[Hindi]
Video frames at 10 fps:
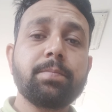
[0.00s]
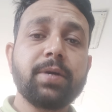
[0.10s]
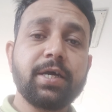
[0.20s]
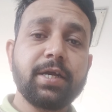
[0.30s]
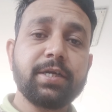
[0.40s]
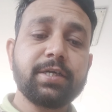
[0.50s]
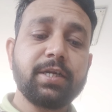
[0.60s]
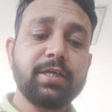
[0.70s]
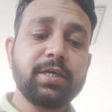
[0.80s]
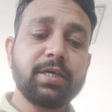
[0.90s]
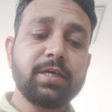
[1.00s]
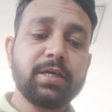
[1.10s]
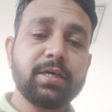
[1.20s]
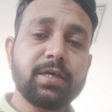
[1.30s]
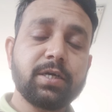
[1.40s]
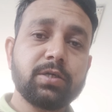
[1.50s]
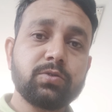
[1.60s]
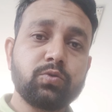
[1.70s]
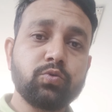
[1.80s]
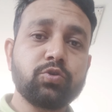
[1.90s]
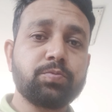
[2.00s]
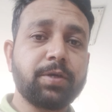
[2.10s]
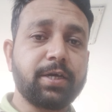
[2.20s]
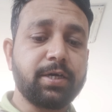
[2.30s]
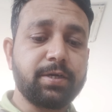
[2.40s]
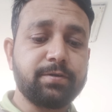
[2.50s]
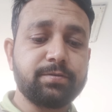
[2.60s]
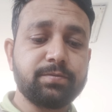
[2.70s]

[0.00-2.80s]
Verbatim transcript: बहरीन के लिए जूस मेकर